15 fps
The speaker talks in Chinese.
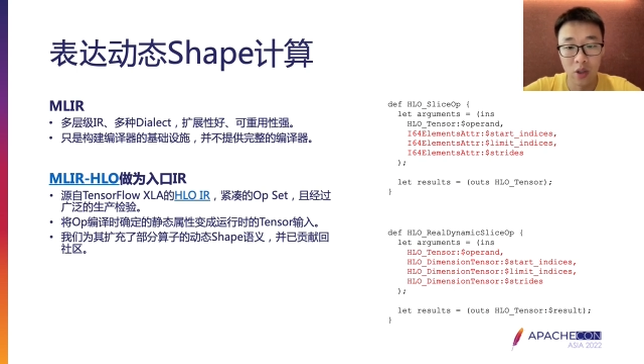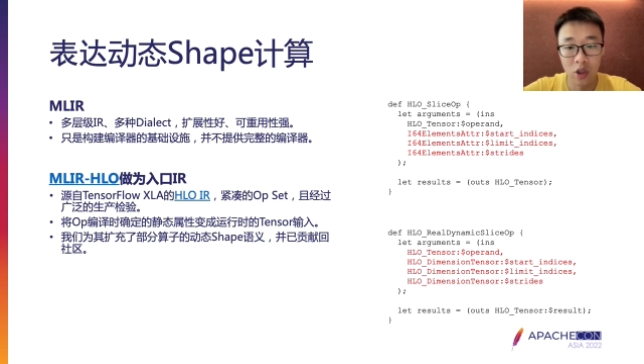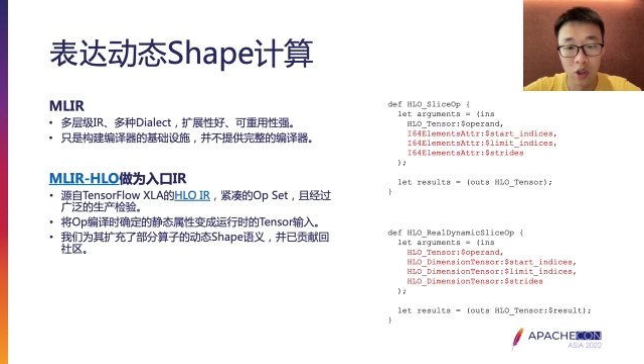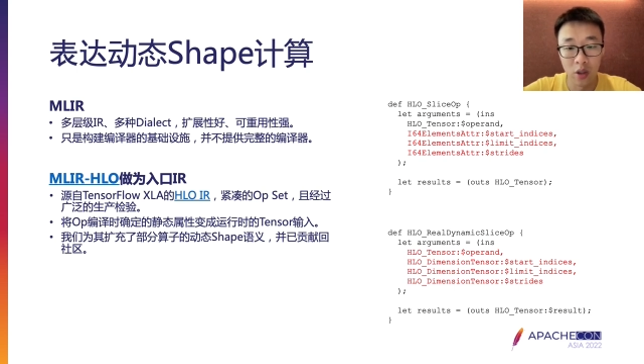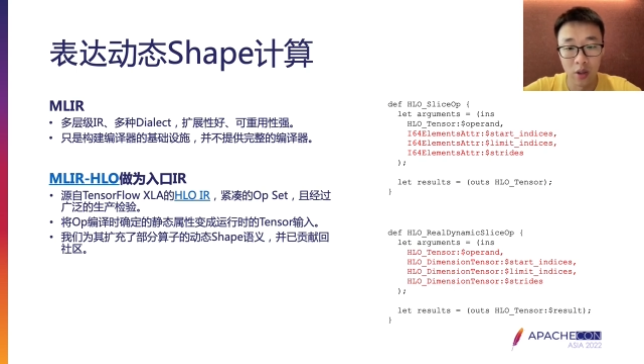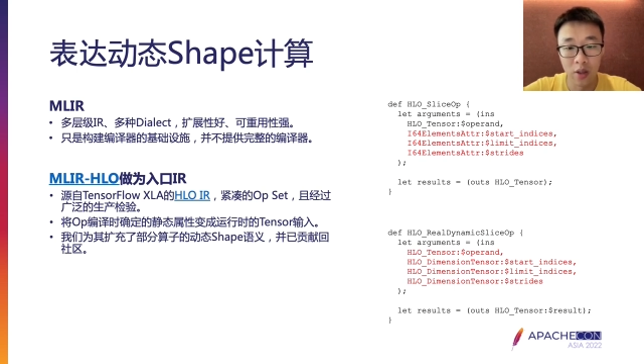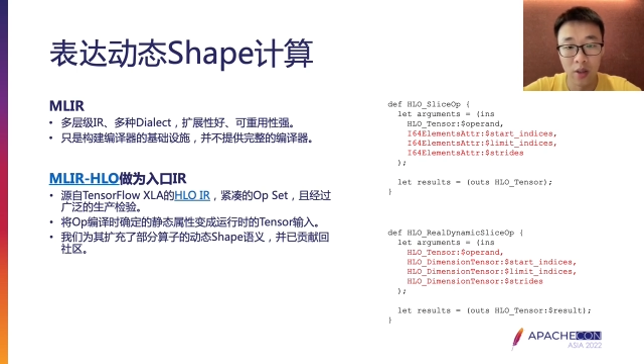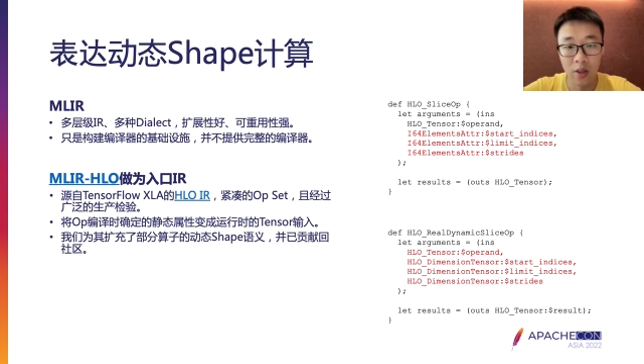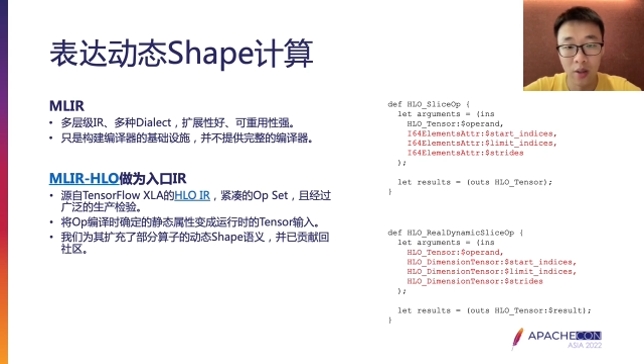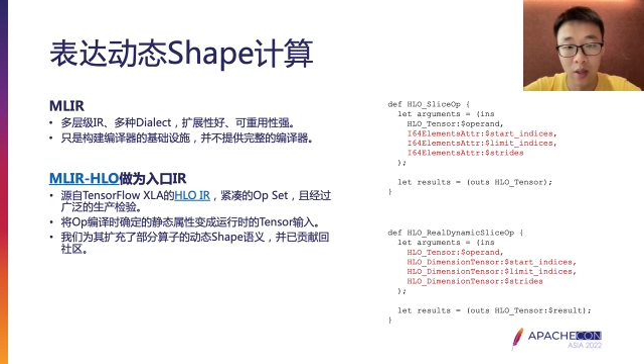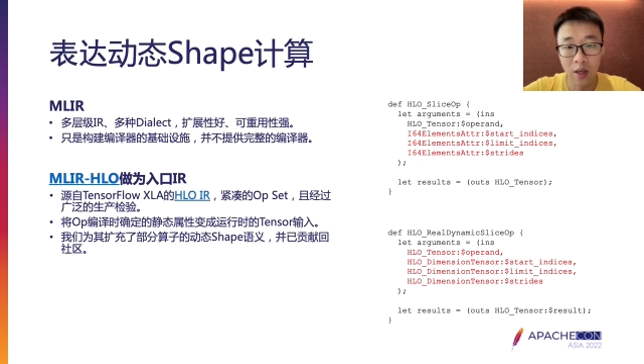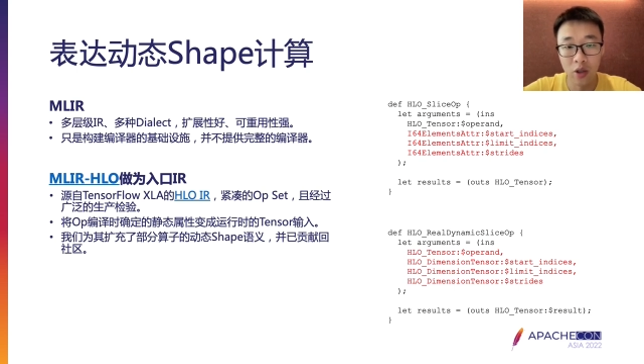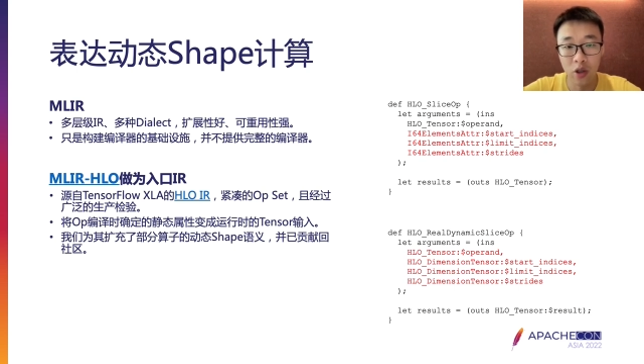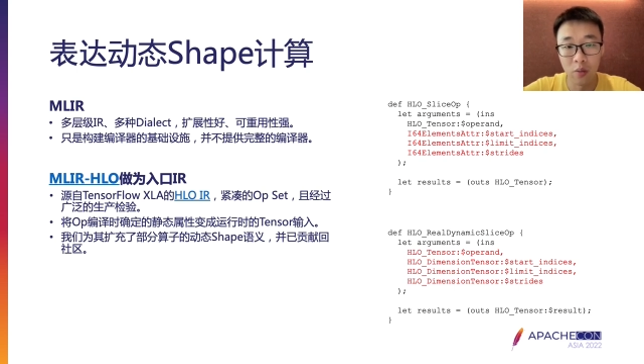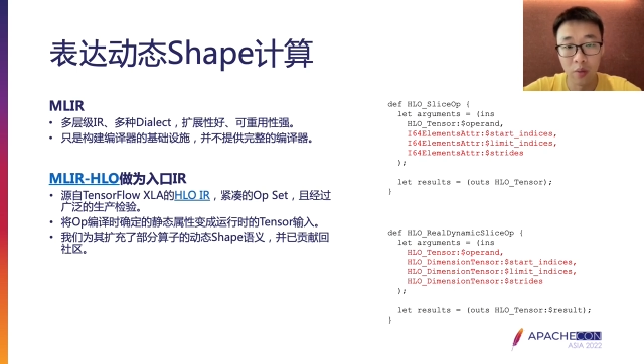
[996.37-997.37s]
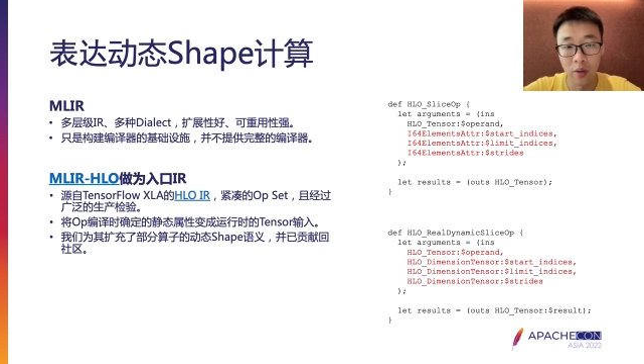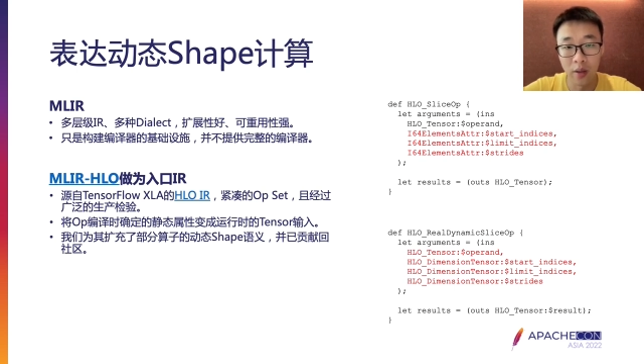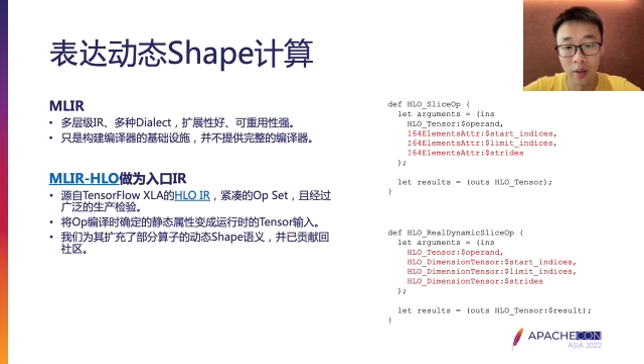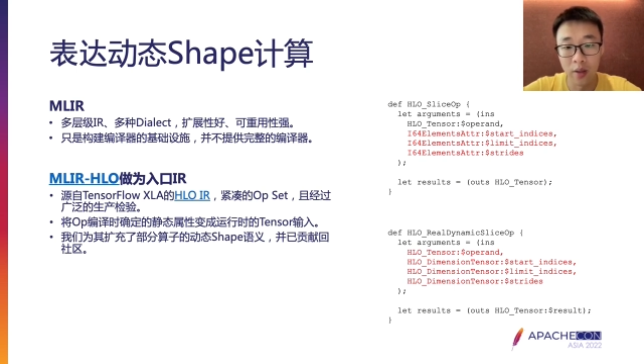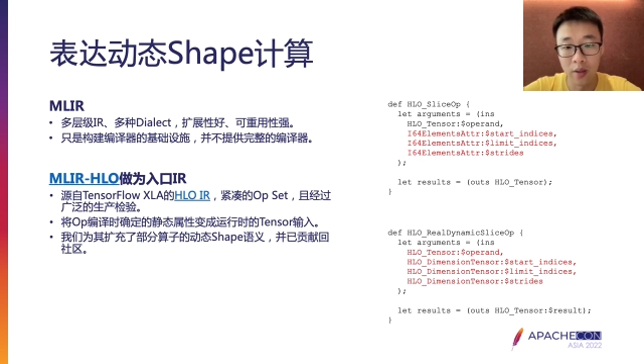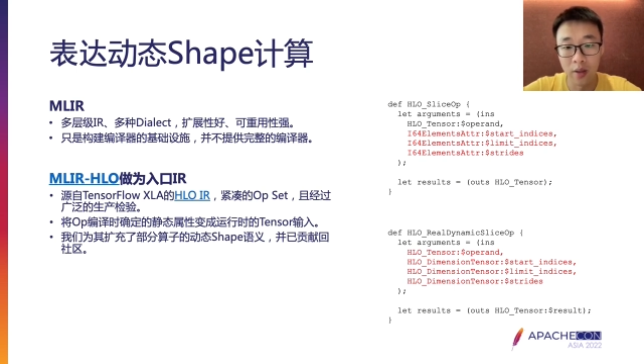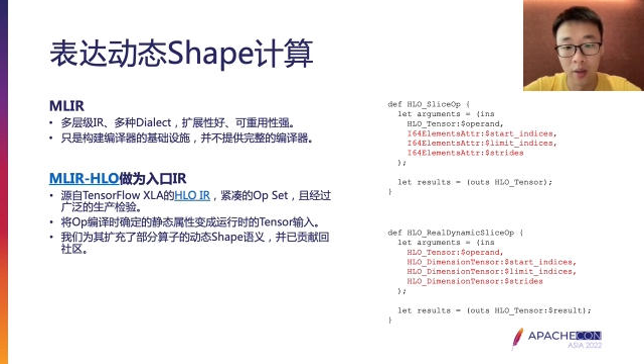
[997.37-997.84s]
持静态 shape
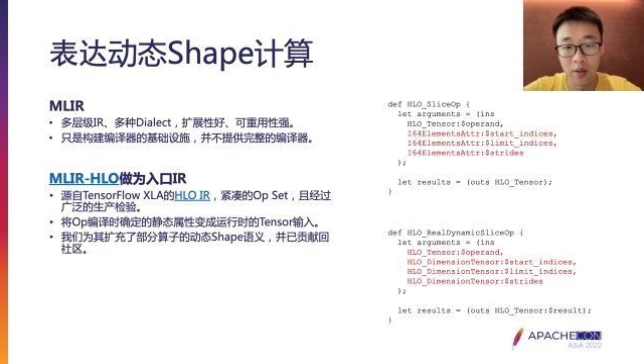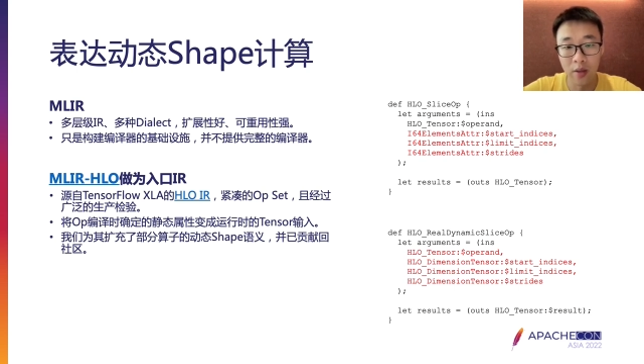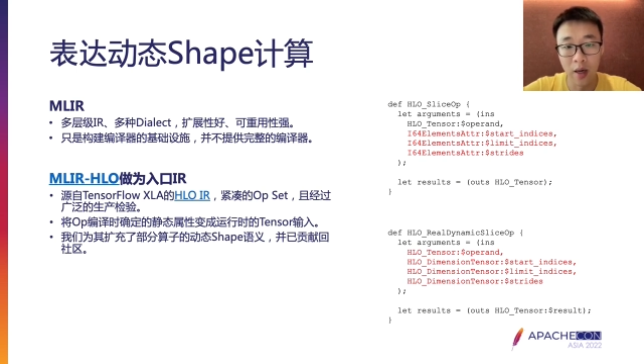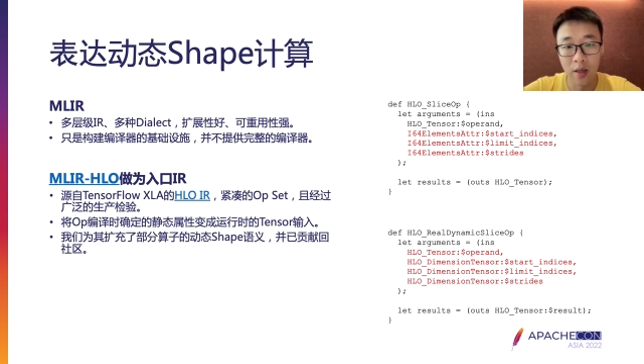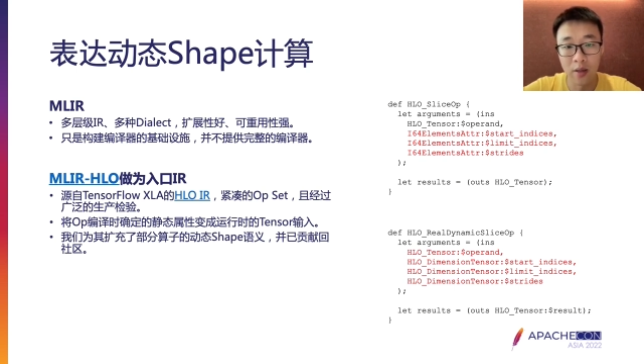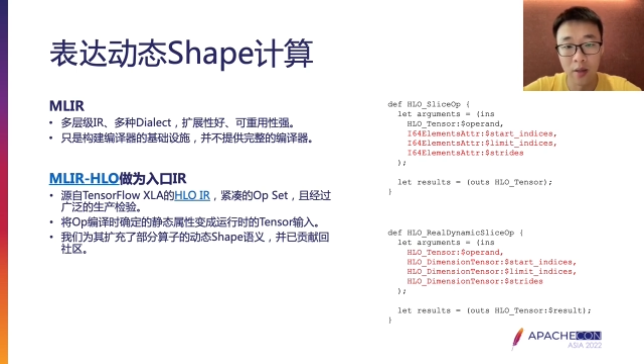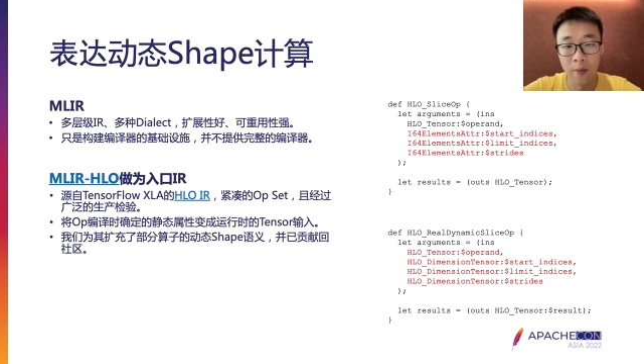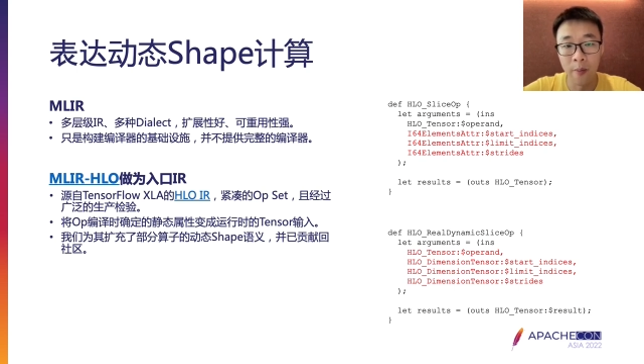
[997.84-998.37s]
的这个 slice。